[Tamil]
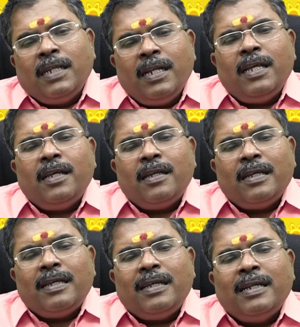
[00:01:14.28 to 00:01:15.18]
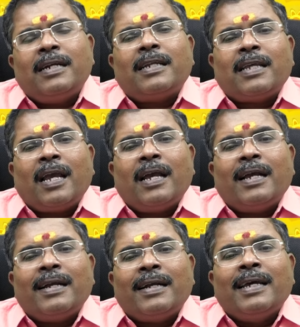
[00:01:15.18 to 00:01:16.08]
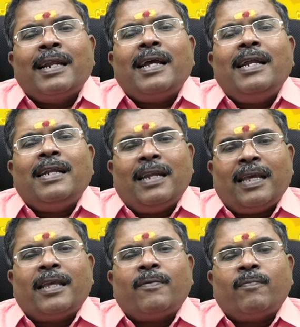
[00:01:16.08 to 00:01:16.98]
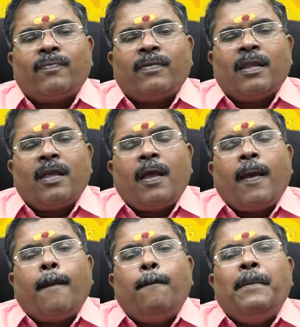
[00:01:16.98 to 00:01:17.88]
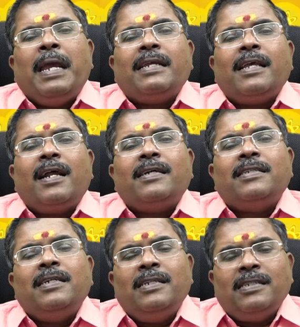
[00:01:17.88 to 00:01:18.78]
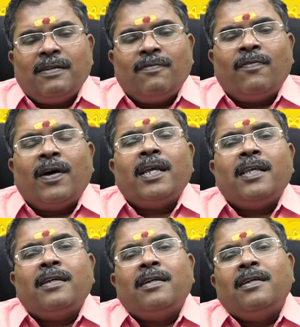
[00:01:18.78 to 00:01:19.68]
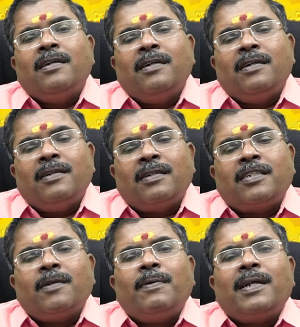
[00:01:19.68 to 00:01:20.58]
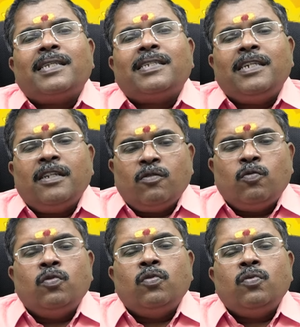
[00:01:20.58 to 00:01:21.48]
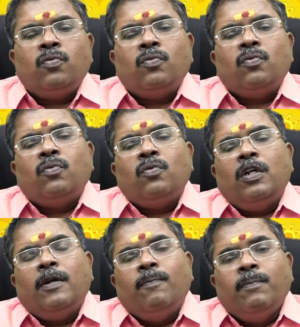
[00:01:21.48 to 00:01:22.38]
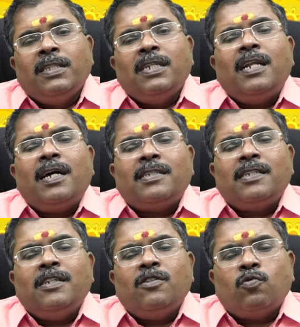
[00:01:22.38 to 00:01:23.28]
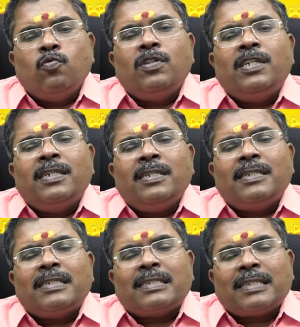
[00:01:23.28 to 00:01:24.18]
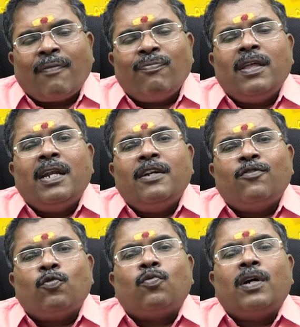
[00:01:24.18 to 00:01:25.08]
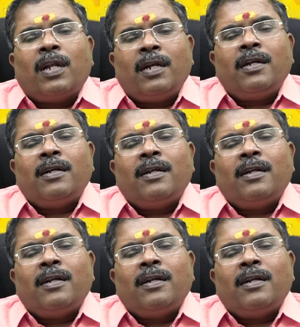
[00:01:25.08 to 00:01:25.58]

இனி இன்றைய கிரக நிலை மேஷராசியில் செவ்வாய் ரிஷப ராசியில் குரு மிதுன ராசியில் சூரியன் சந்திரன் சுக்கரன்